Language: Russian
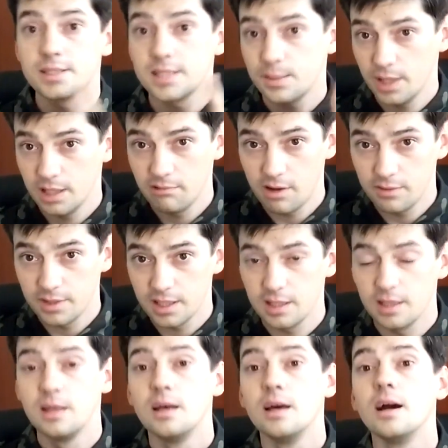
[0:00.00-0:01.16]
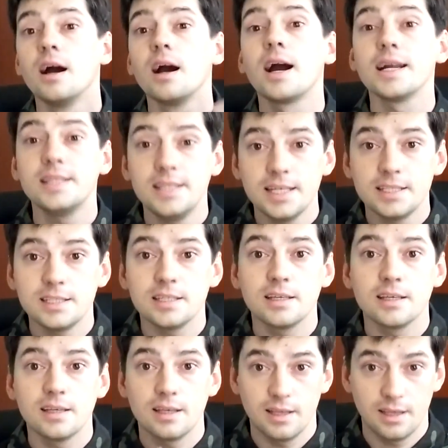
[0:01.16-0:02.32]
и самое главное,
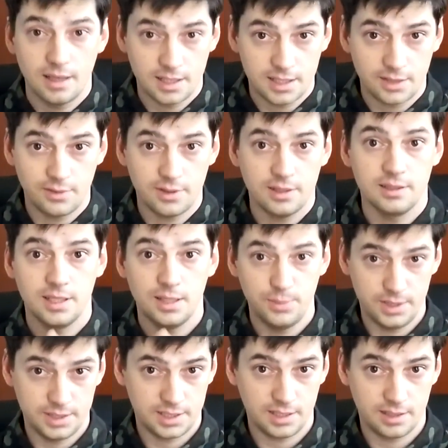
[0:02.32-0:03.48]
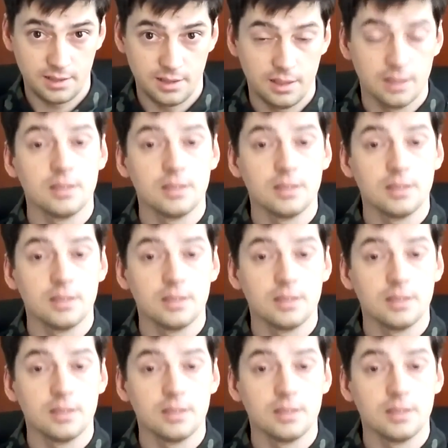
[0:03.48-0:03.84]
хотеть этого добиться.